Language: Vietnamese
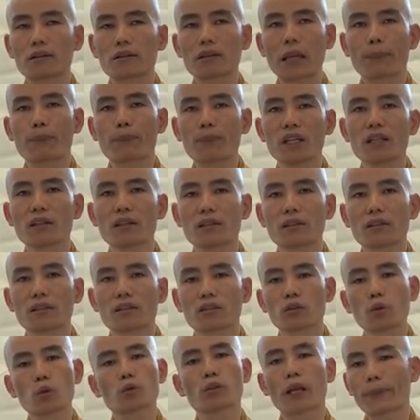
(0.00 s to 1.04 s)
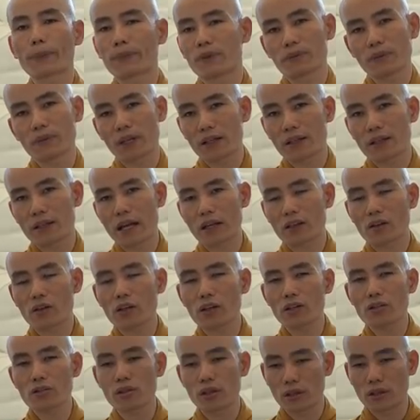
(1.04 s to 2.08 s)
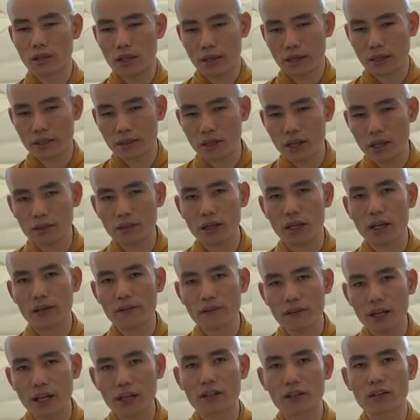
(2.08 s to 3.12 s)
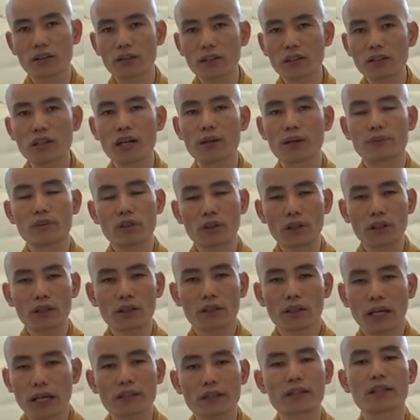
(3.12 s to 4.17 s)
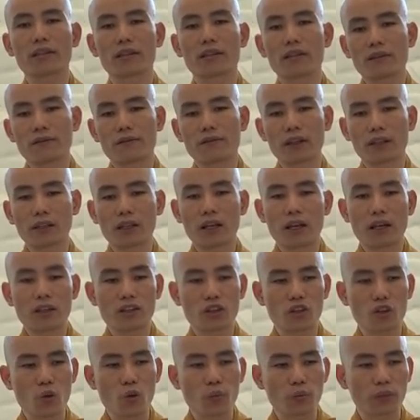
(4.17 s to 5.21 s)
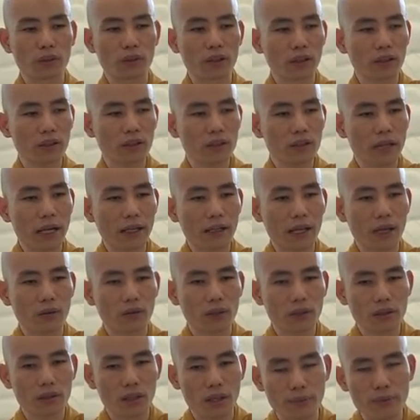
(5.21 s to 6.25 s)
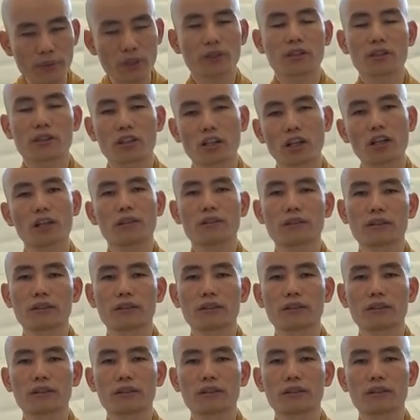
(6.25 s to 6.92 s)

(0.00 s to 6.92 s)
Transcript: tâm linh tu tập trong đây. Đang nói cái chuyện là cái cơ thể này nó thích hợp cho cái thức ăn gì và ta dùng những cái thức ăn nào thích hợp nhất cho nó.